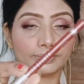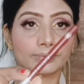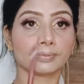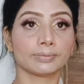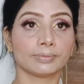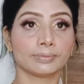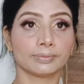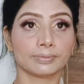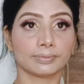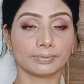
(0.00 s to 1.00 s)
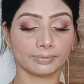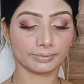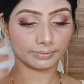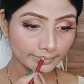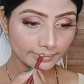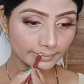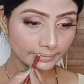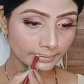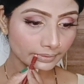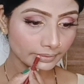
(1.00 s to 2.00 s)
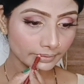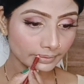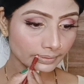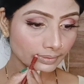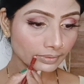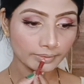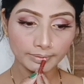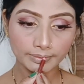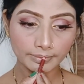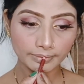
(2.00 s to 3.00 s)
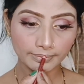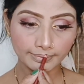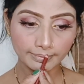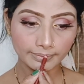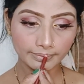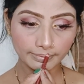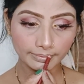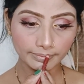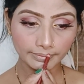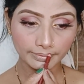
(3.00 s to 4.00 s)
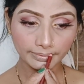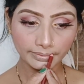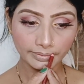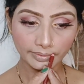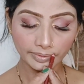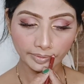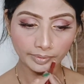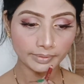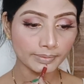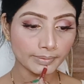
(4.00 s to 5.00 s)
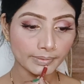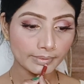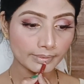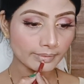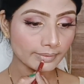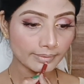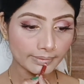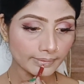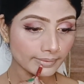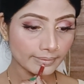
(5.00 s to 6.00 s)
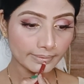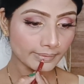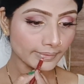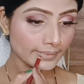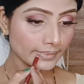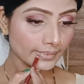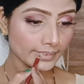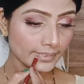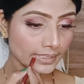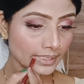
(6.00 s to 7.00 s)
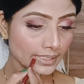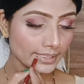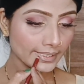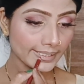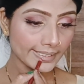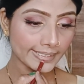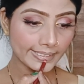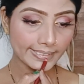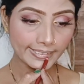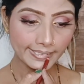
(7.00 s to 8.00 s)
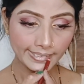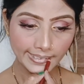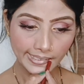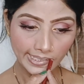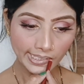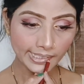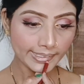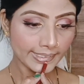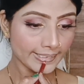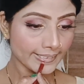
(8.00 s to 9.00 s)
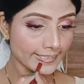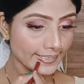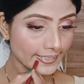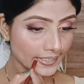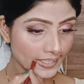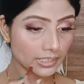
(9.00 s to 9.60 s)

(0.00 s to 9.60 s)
और अब मैं यहाँ पे ये लिप लाइनर पेंसिल यूज़ करूँगी तो ये मेरी लिप लाइनर पेंसिल स्विस ब्यूटी की है और इससे मैं मेरे जो लिप्स हैं उनको अच्छे से शेप दूँगी